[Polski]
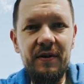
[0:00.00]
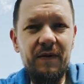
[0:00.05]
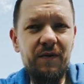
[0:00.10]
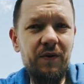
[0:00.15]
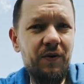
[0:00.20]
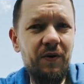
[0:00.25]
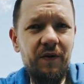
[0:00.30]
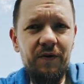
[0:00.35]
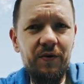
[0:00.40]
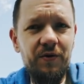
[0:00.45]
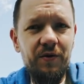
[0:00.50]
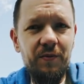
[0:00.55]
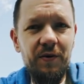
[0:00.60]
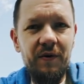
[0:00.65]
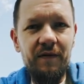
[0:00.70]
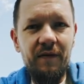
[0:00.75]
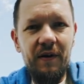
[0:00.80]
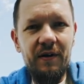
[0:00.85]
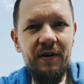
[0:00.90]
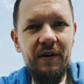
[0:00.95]
zawodowo czy
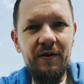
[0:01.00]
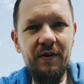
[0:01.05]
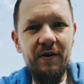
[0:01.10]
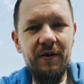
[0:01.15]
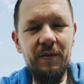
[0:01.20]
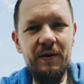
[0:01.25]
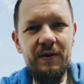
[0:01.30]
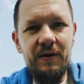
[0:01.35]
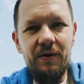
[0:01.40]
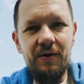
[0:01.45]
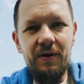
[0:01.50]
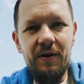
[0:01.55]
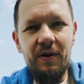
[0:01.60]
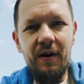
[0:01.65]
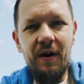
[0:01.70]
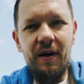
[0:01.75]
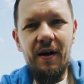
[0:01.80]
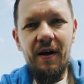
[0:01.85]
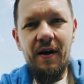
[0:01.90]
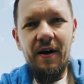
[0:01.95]
prywatnie, to nie ma
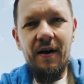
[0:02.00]
znaczenia,